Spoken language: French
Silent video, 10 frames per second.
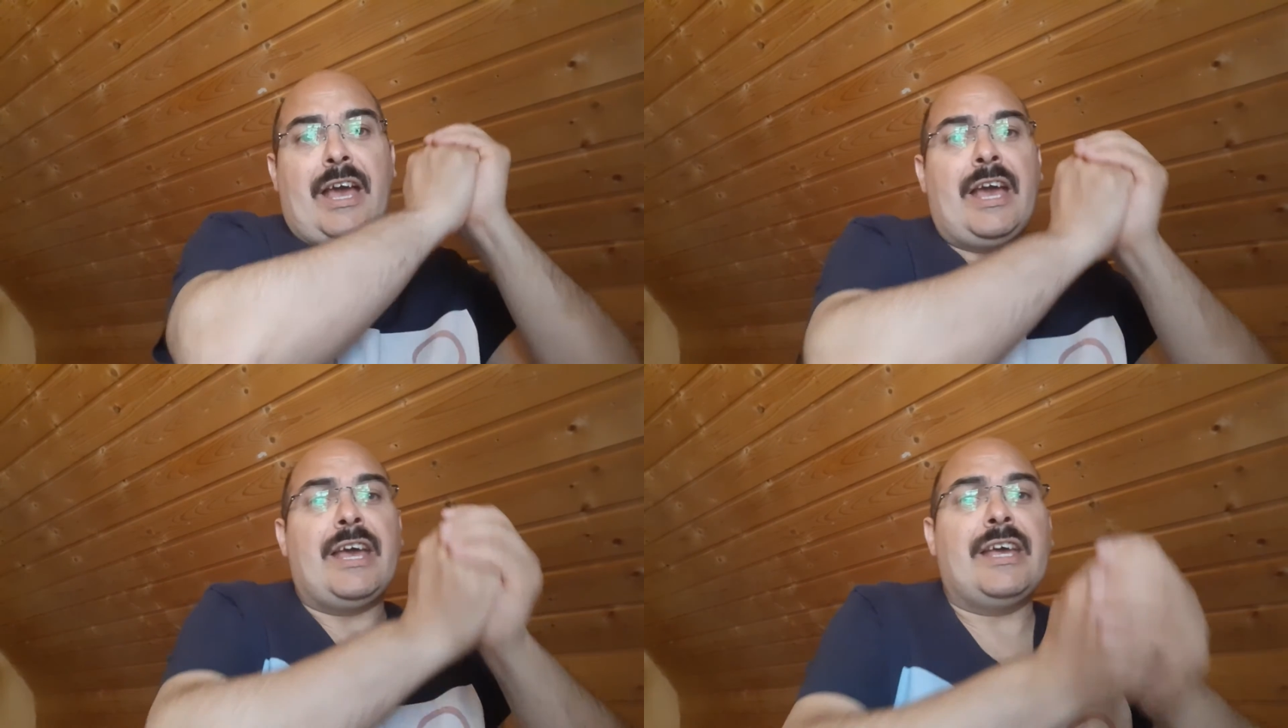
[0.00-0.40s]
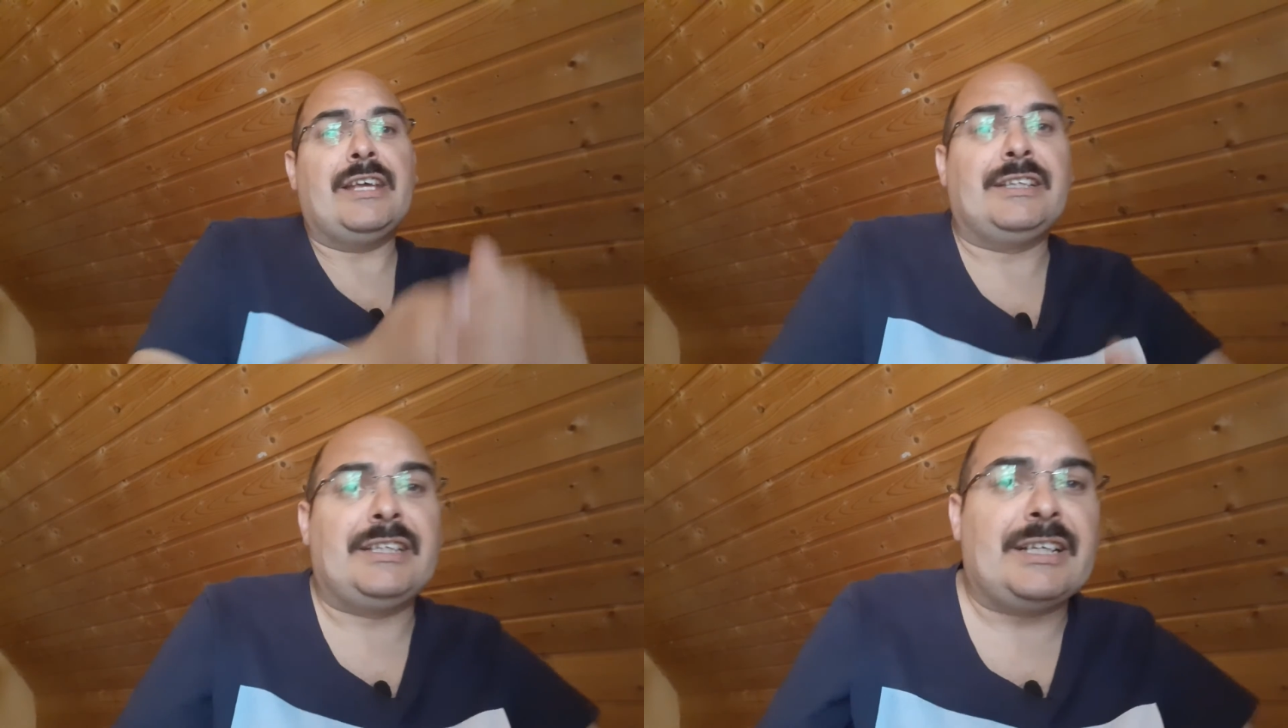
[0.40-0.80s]

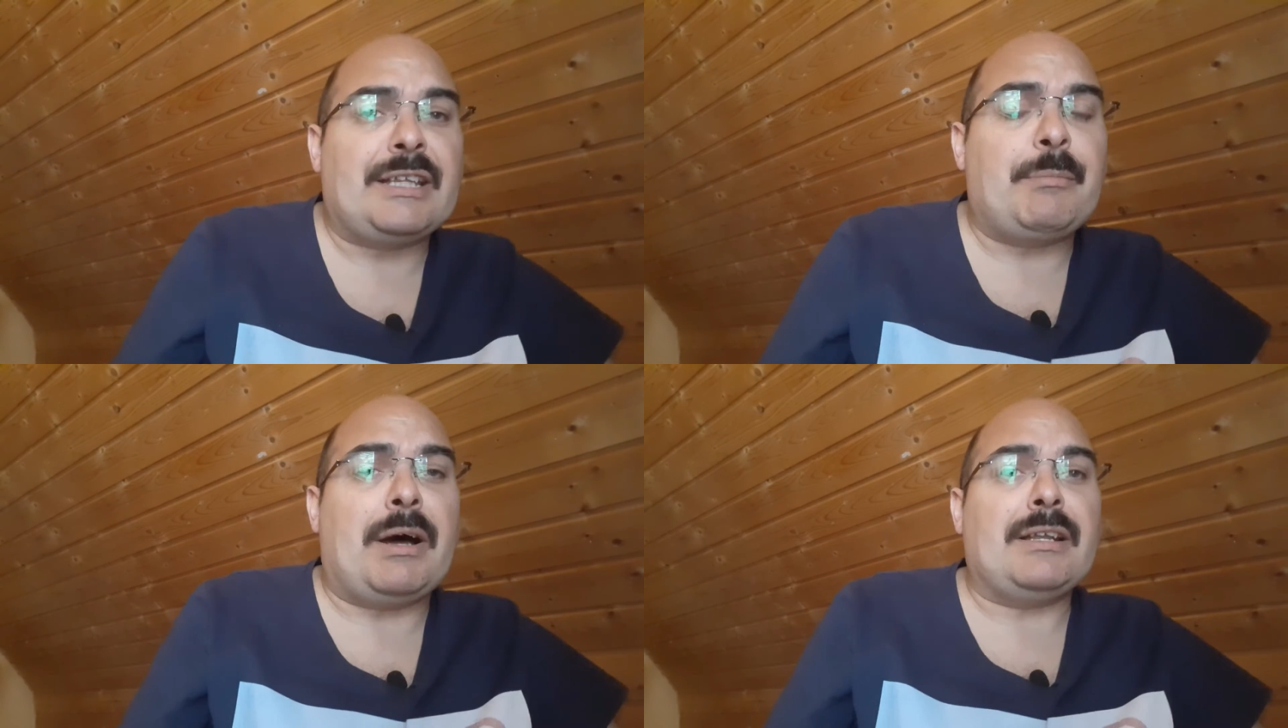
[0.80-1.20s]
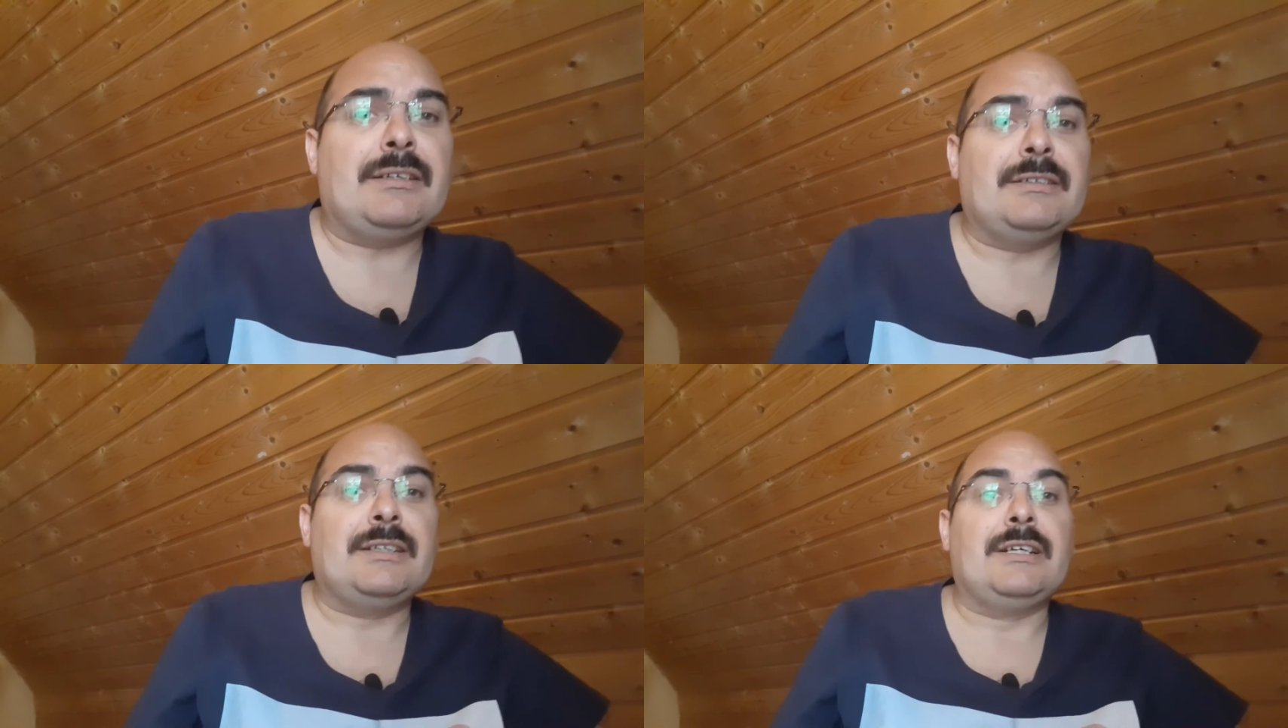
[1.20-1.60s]
et il tire des balles.
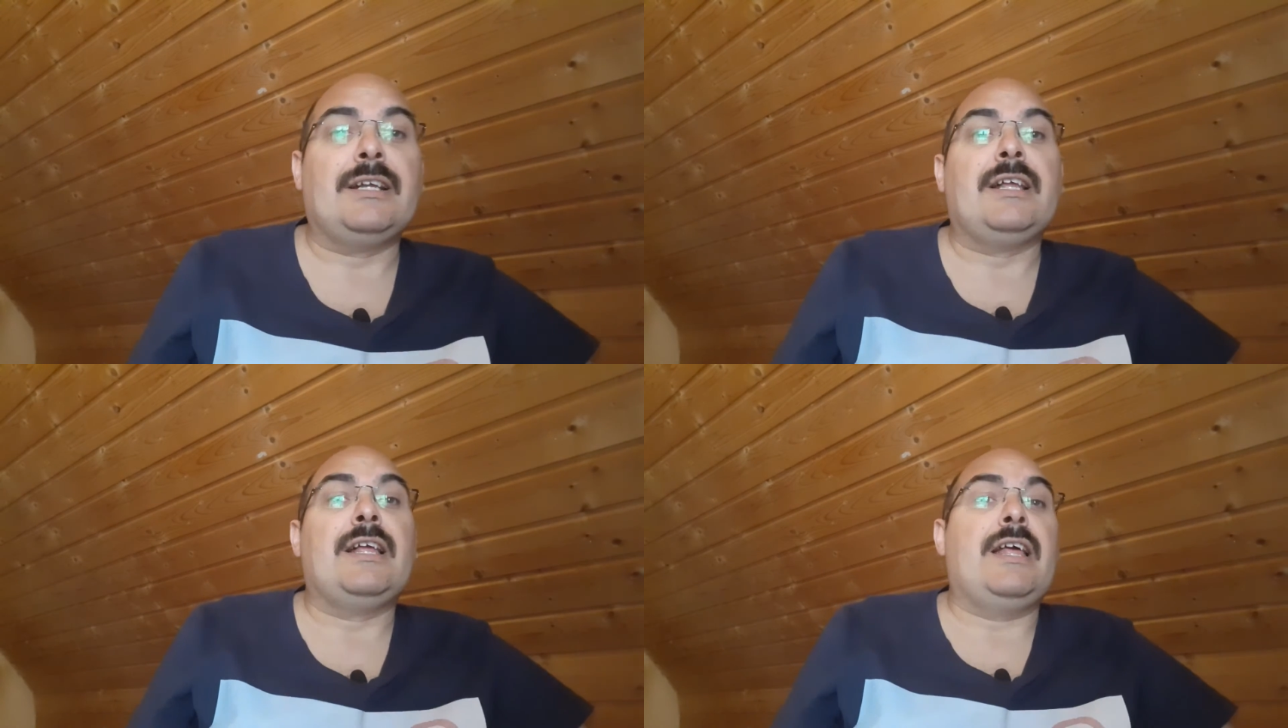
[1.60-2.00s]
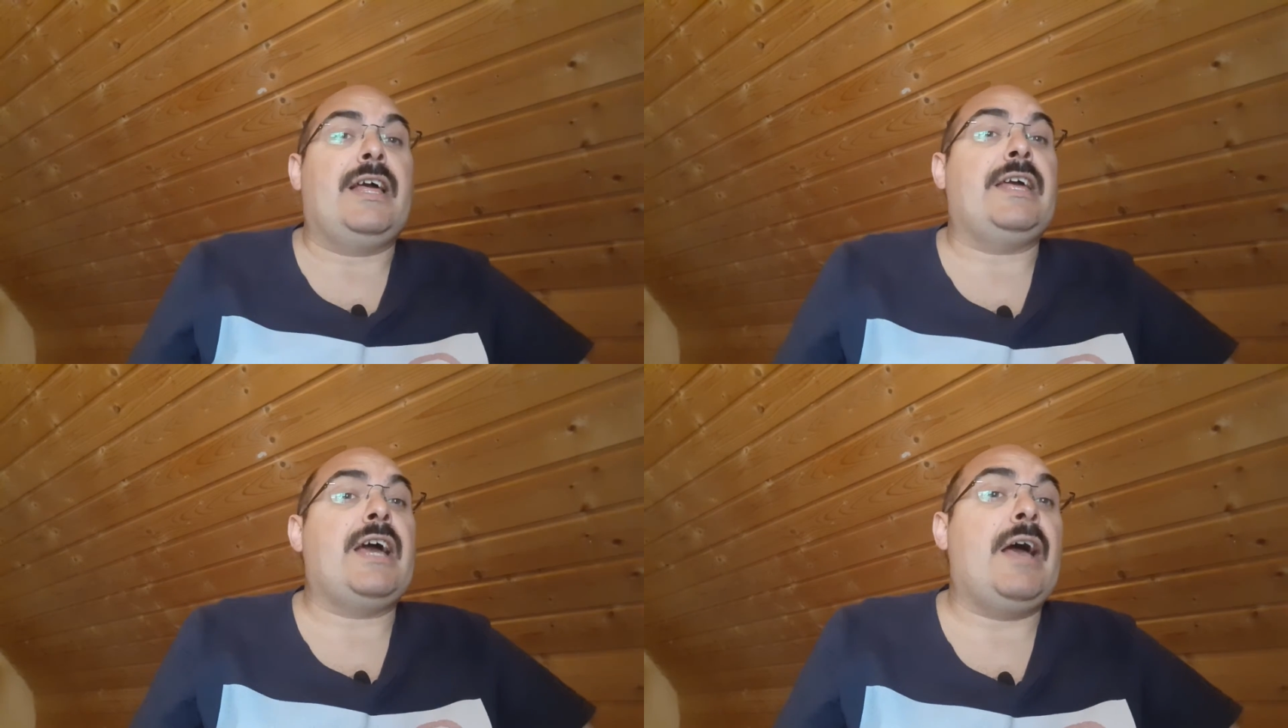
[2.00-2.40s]

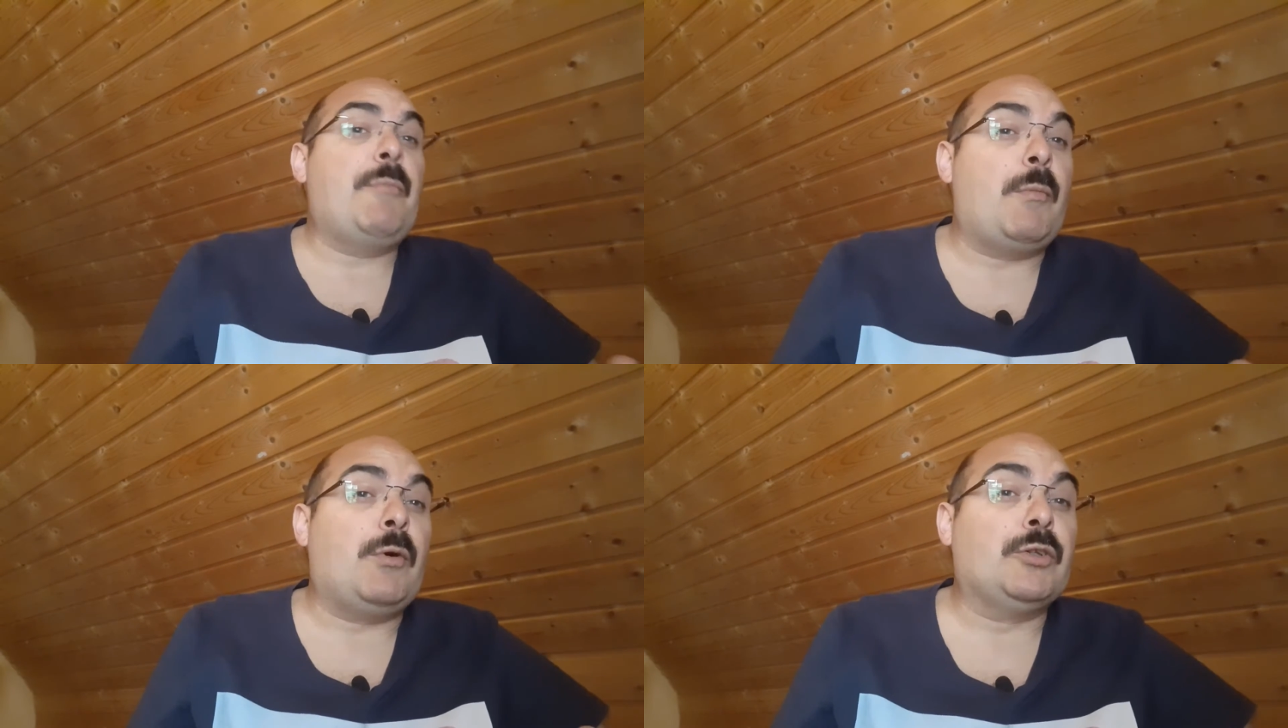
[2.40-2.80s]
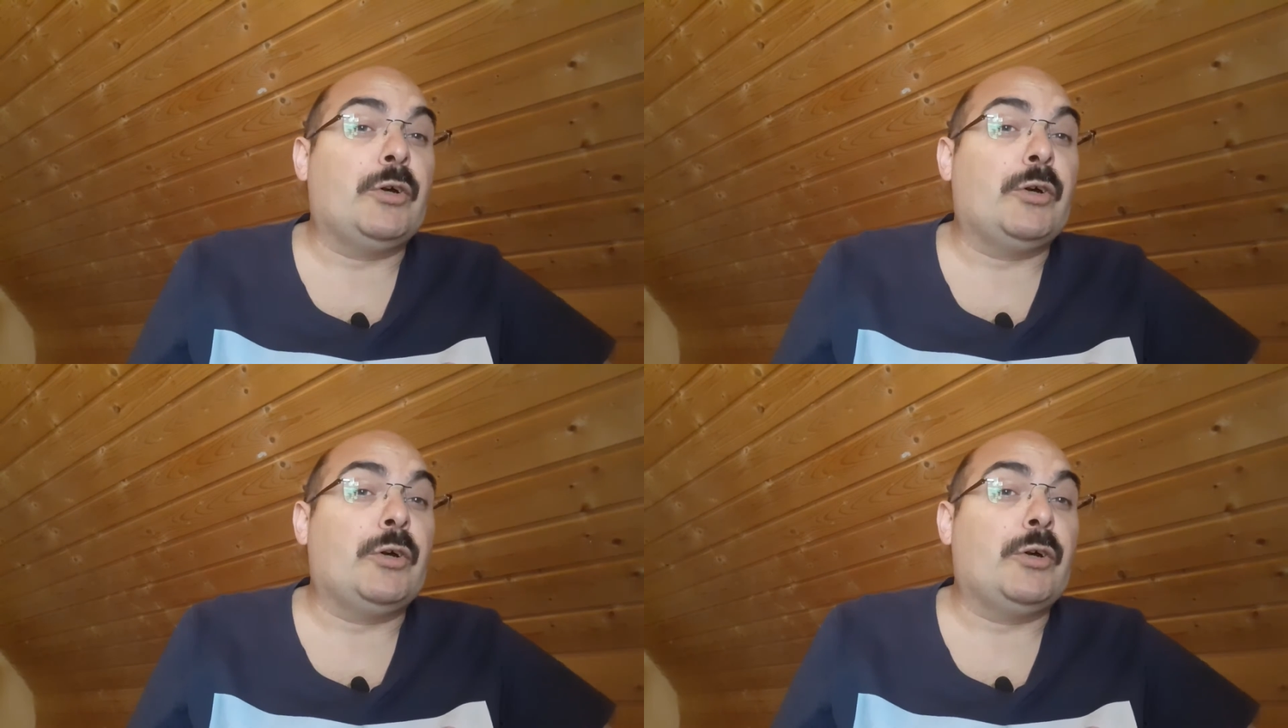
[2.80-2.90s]
Et à un moment